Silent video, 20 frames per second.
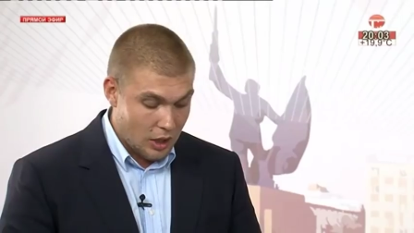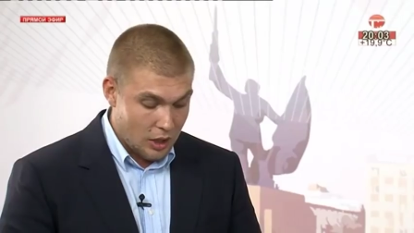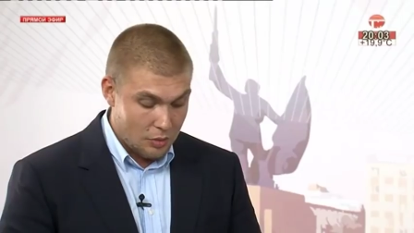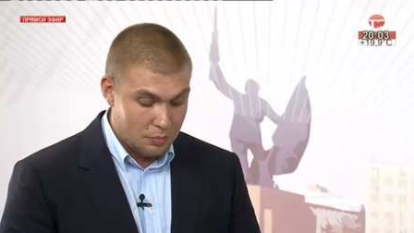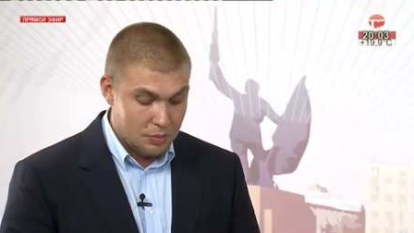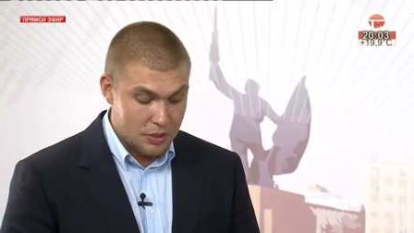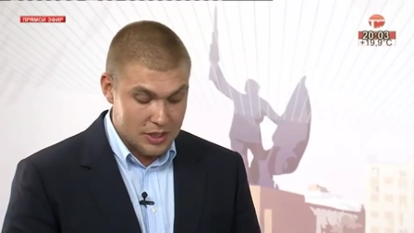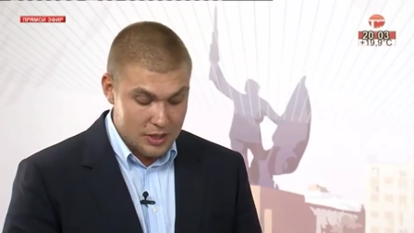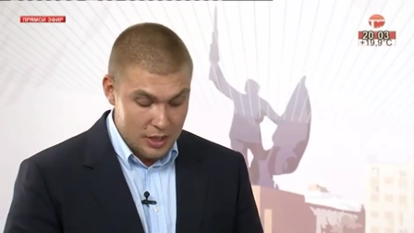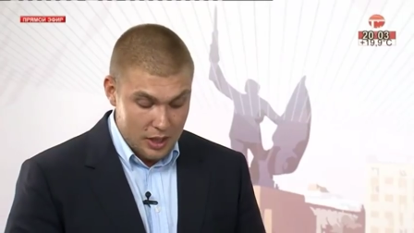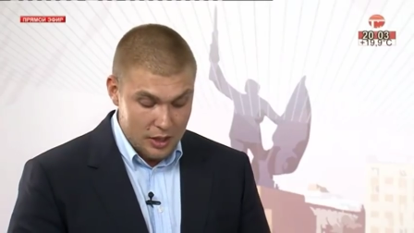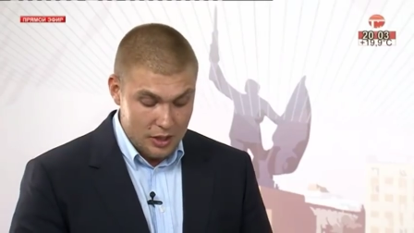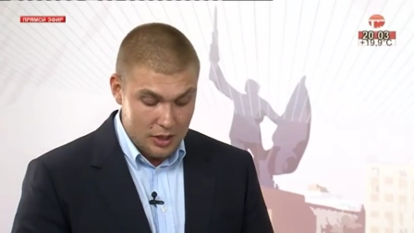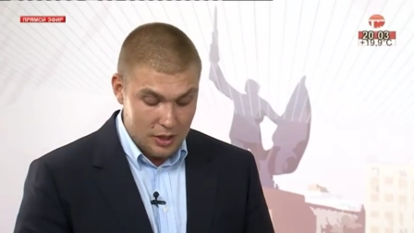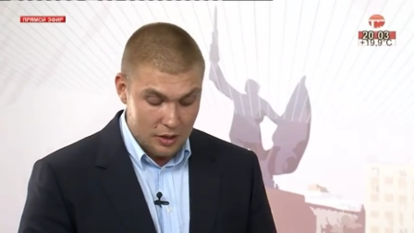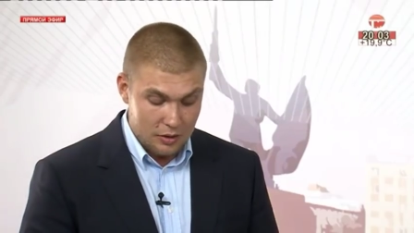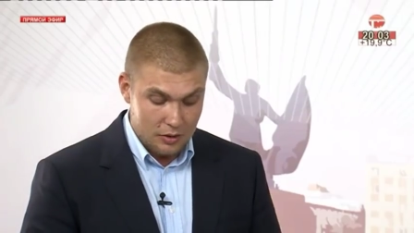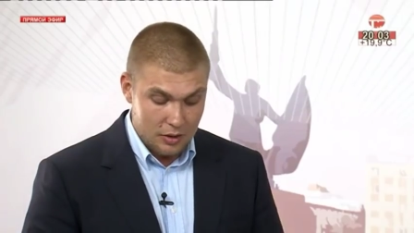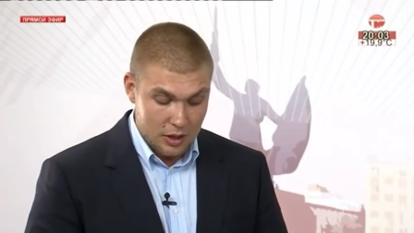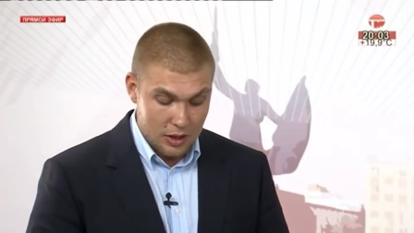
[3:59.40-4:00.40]
И
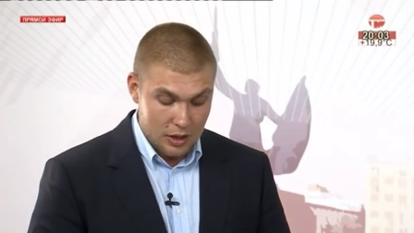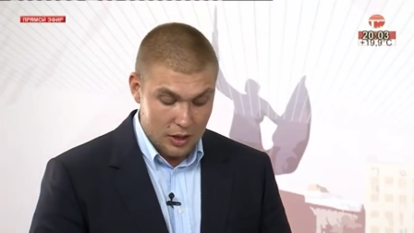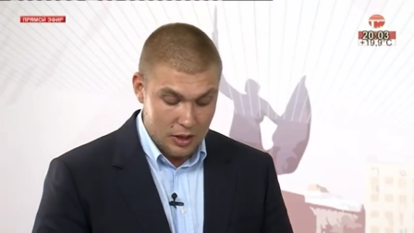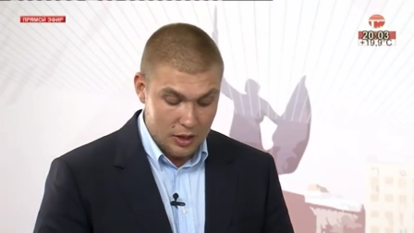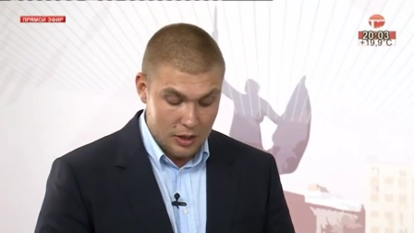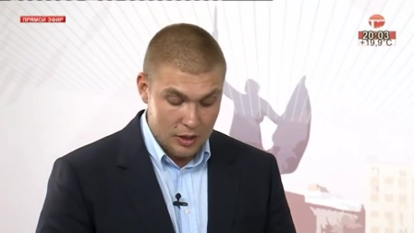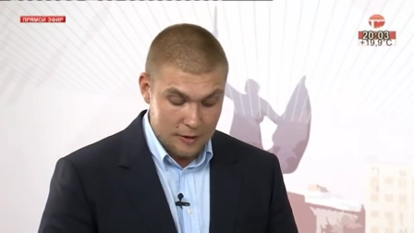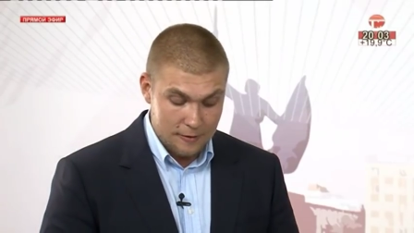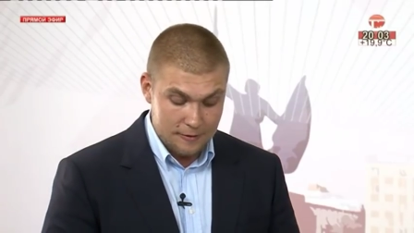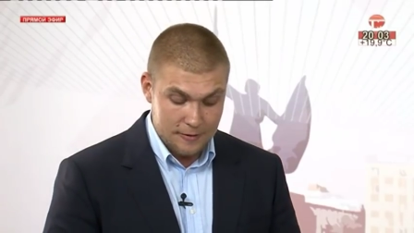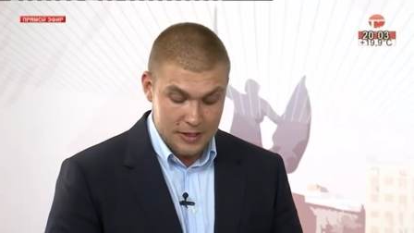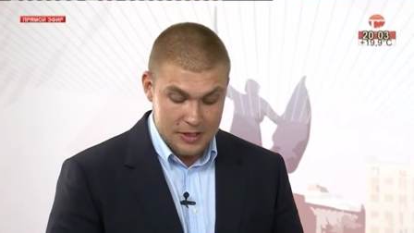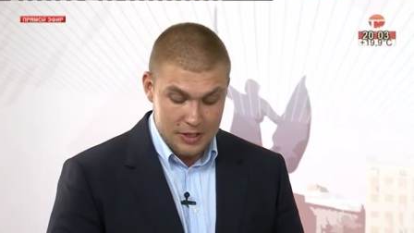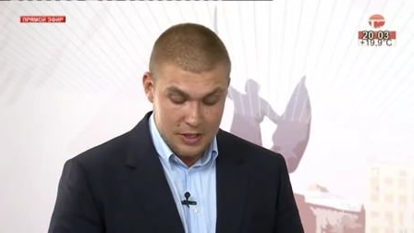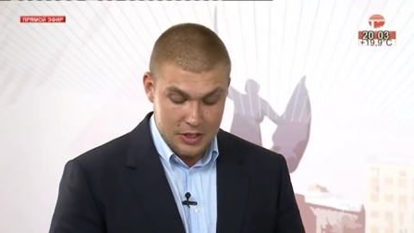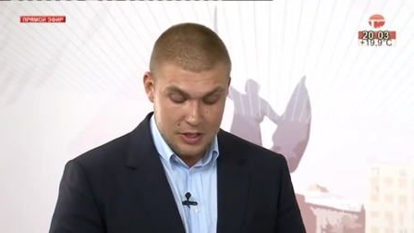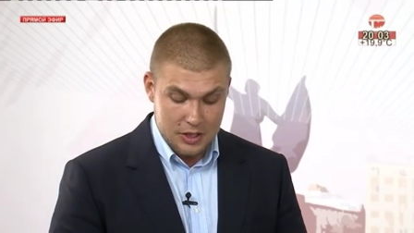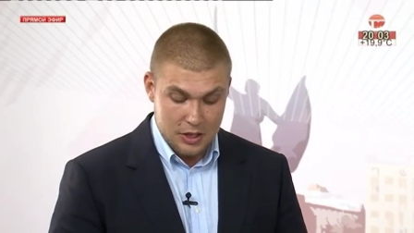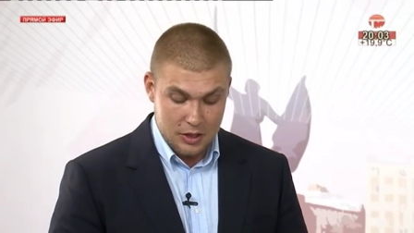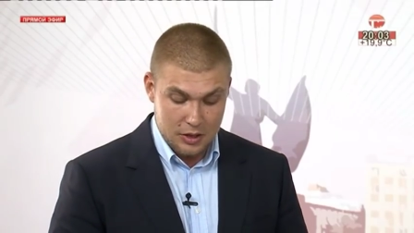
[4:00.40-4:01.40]
последнее. А, в
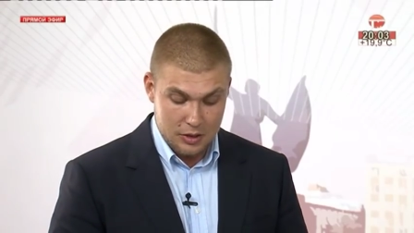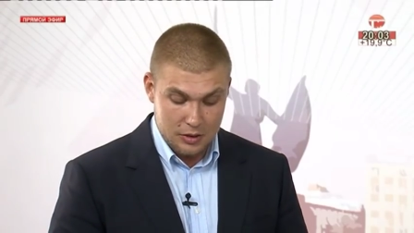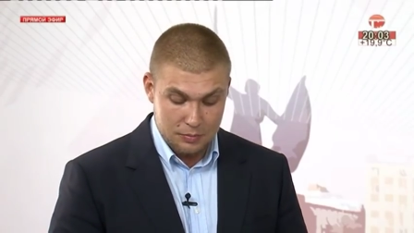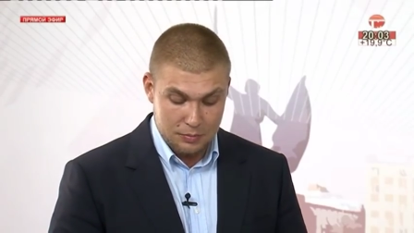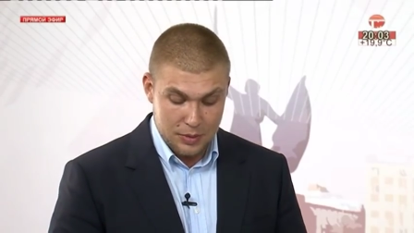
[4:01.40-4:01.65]
Российской